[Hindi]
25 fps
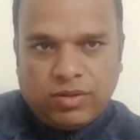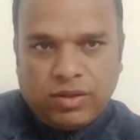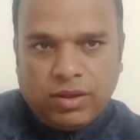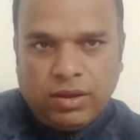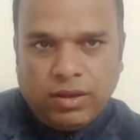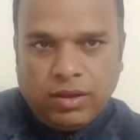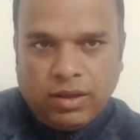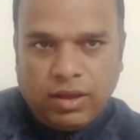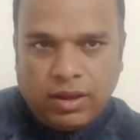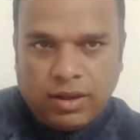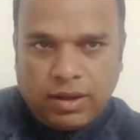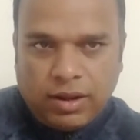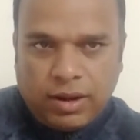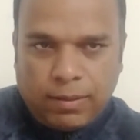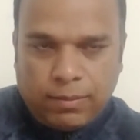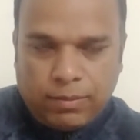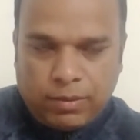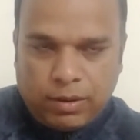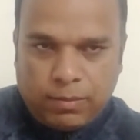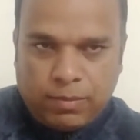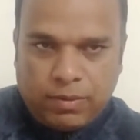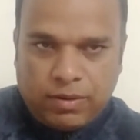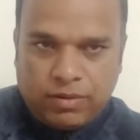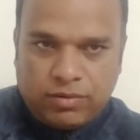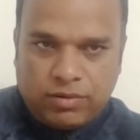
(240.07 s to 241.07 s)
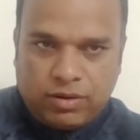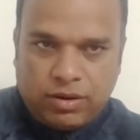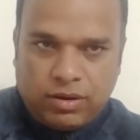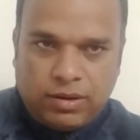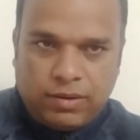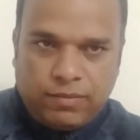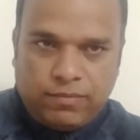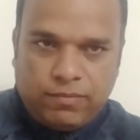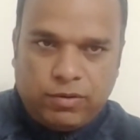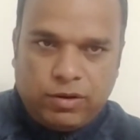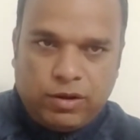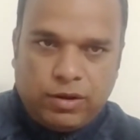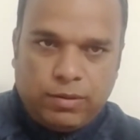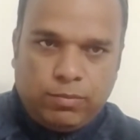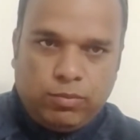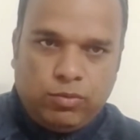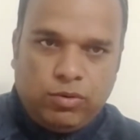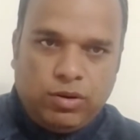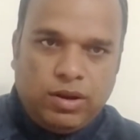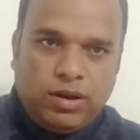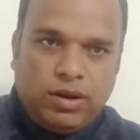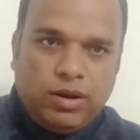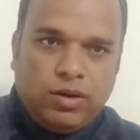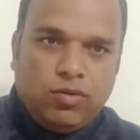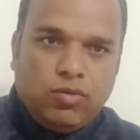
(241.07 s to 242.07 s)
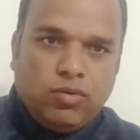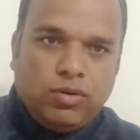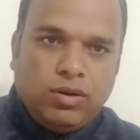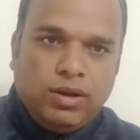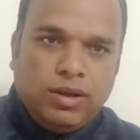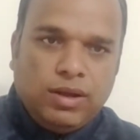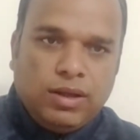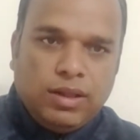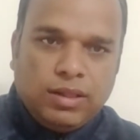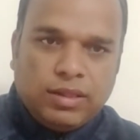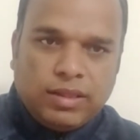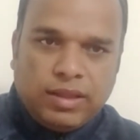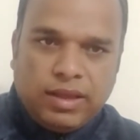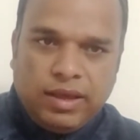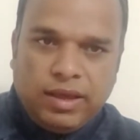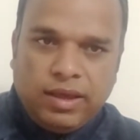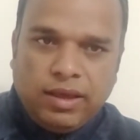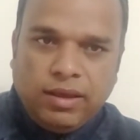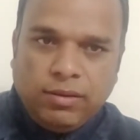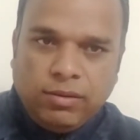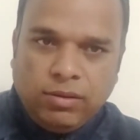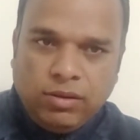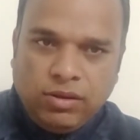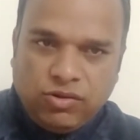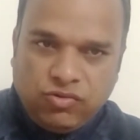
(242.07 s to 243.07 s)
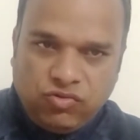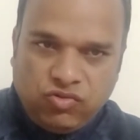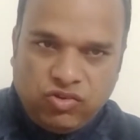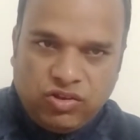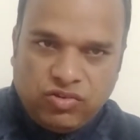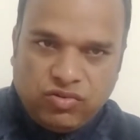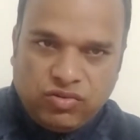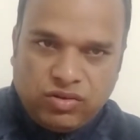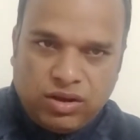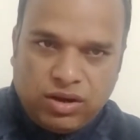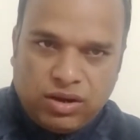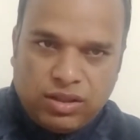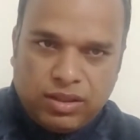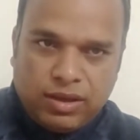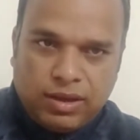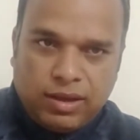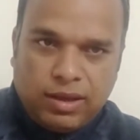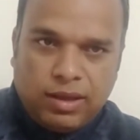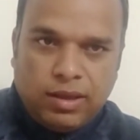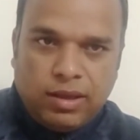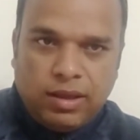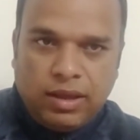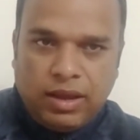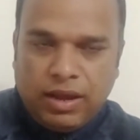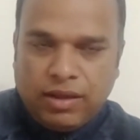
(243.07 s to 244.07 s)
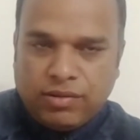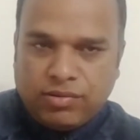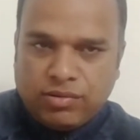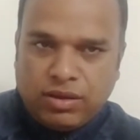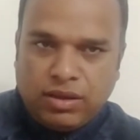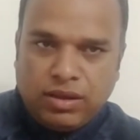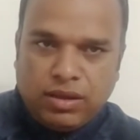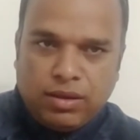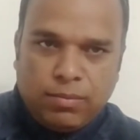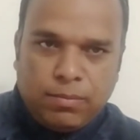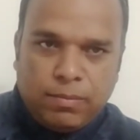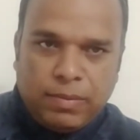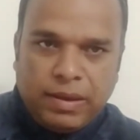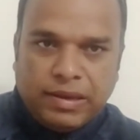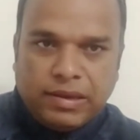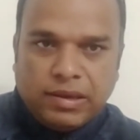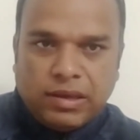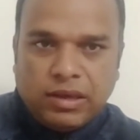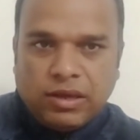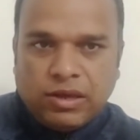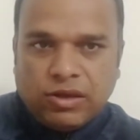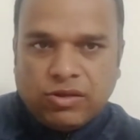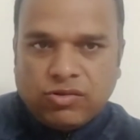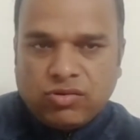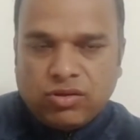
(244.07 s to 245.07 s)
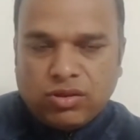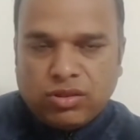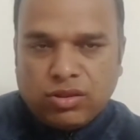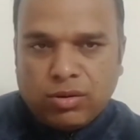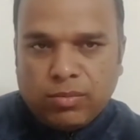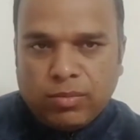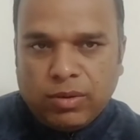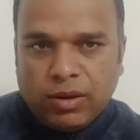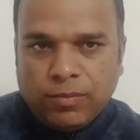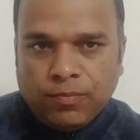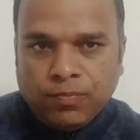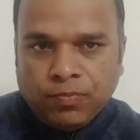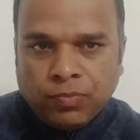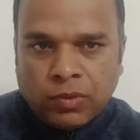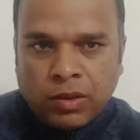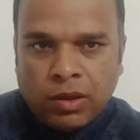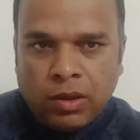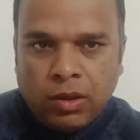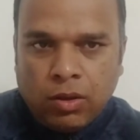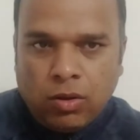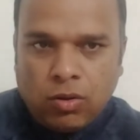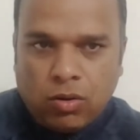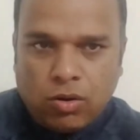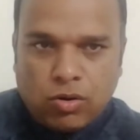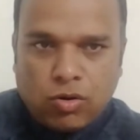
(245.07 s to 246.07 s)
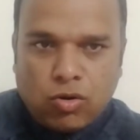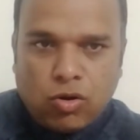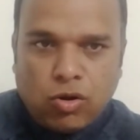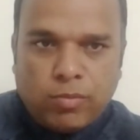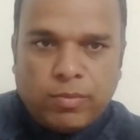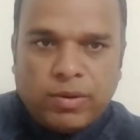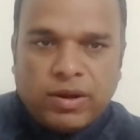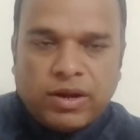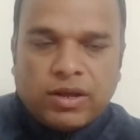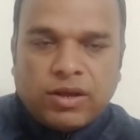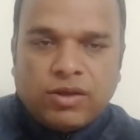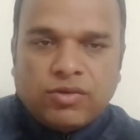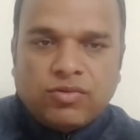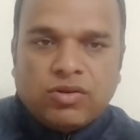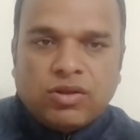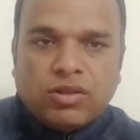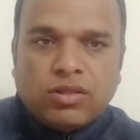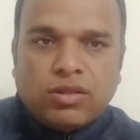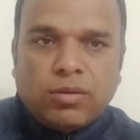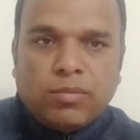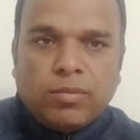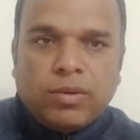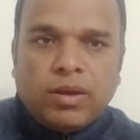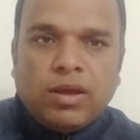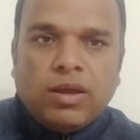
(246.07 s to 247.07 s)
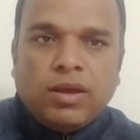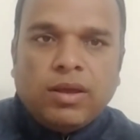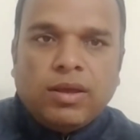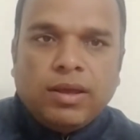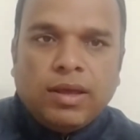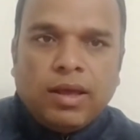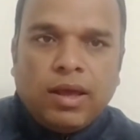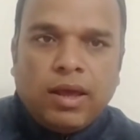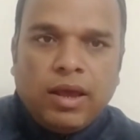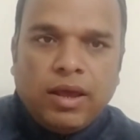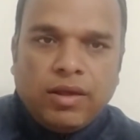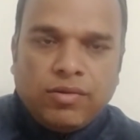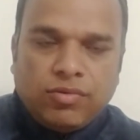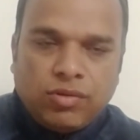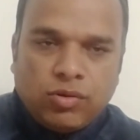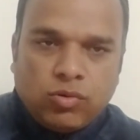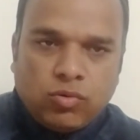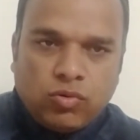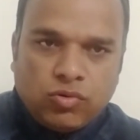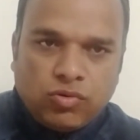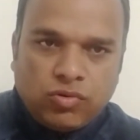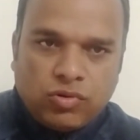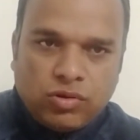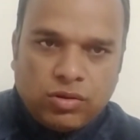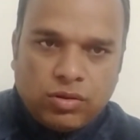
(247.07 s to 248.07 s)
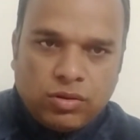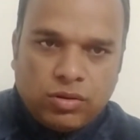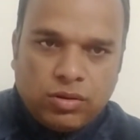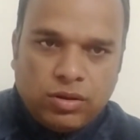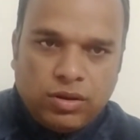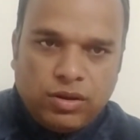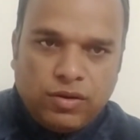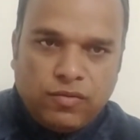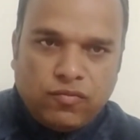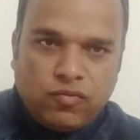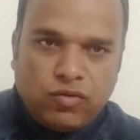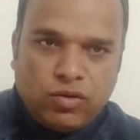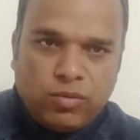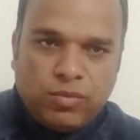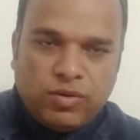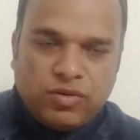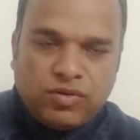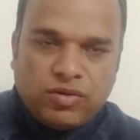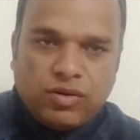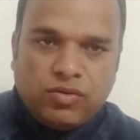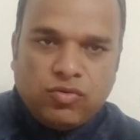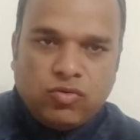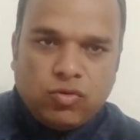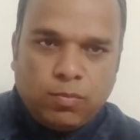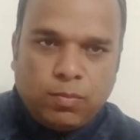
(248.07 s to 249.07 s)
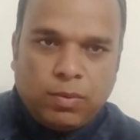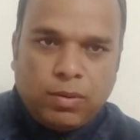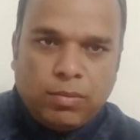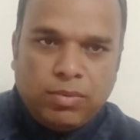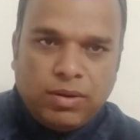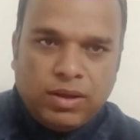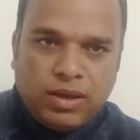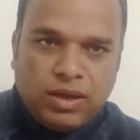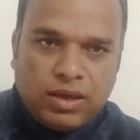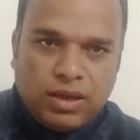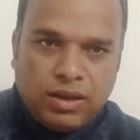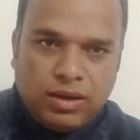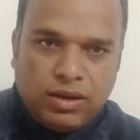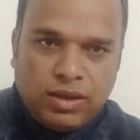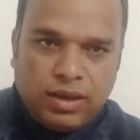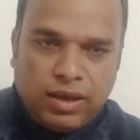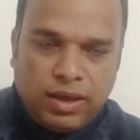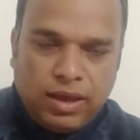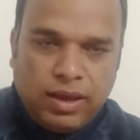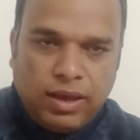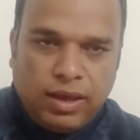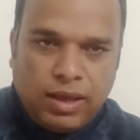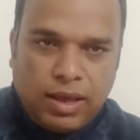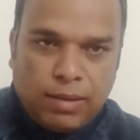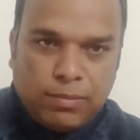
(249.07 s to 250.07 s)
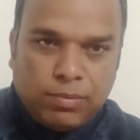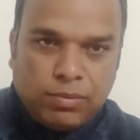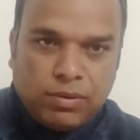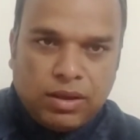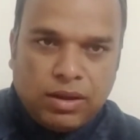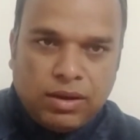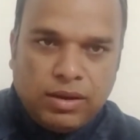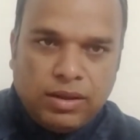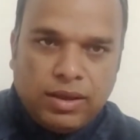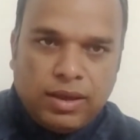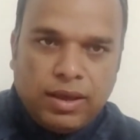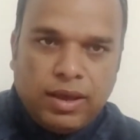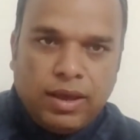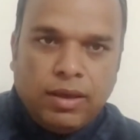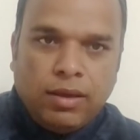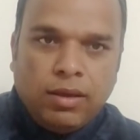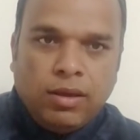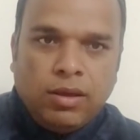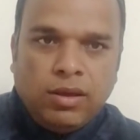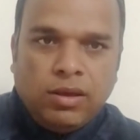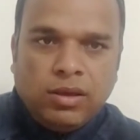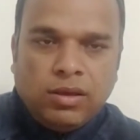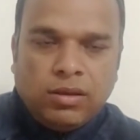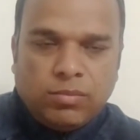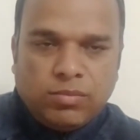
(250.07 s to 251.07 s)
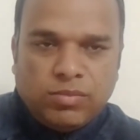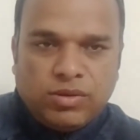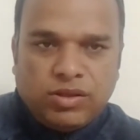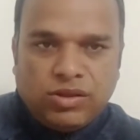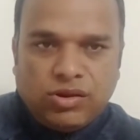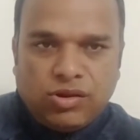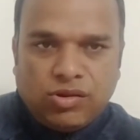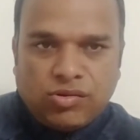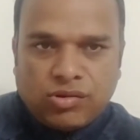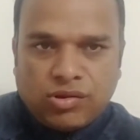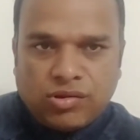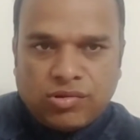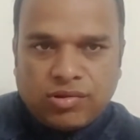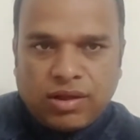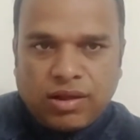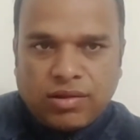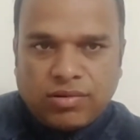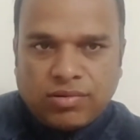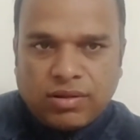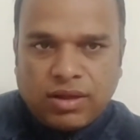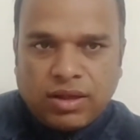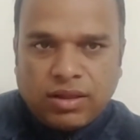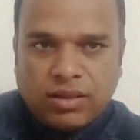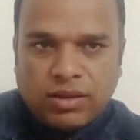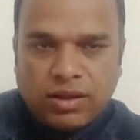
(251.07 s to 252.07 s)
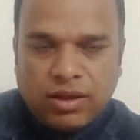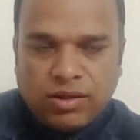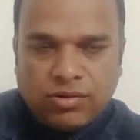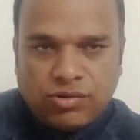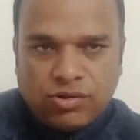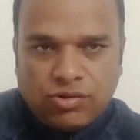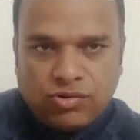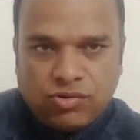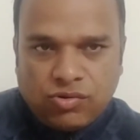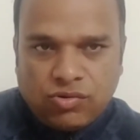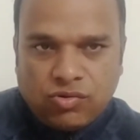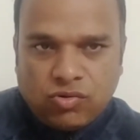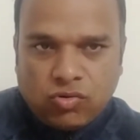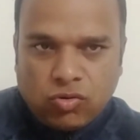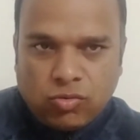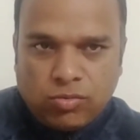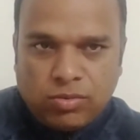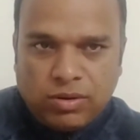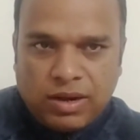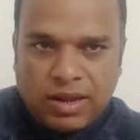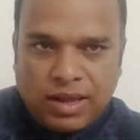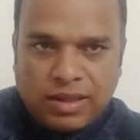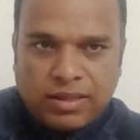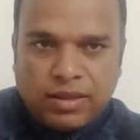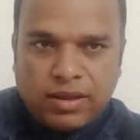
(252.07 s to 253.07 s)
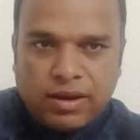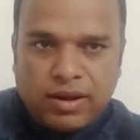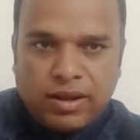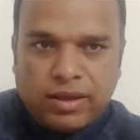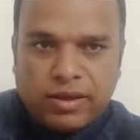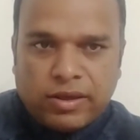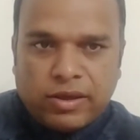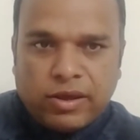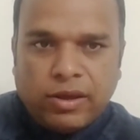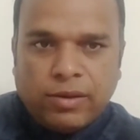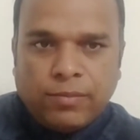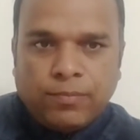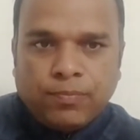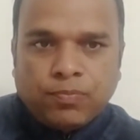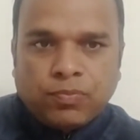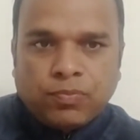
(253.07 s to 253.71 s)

से अगर आपके पास कटअप कटअप पुराना नोट निकलता है चेंज करने का ऐसे ही हम बैंकिंग के क्षेत्र में और गवर्नमेंट के क्षेत्र में या ऐसी कुछ इन्फॉर्मेशन जो पब्लिक के लिए है आपके लिए है बिजनेस के साथ साथ ऐसी चीज़ों को भी लाते रहेंगे